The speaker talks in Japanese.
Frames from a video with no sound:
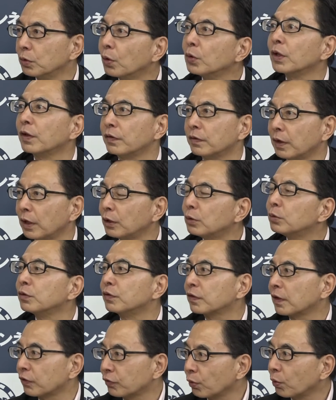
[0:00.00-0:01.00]
をですねいく
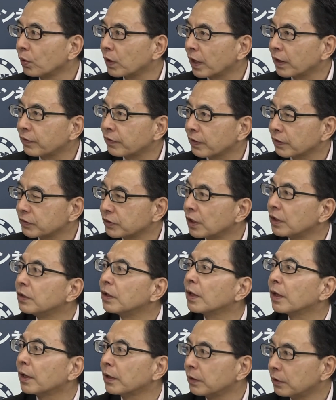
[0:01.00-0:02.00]
つか紹介させていた
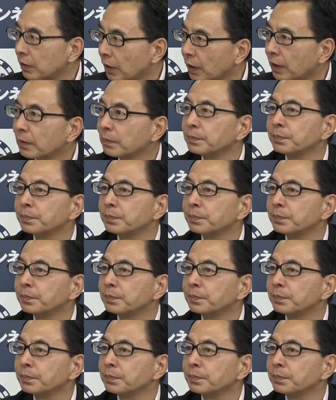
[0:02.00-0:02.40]
だいて、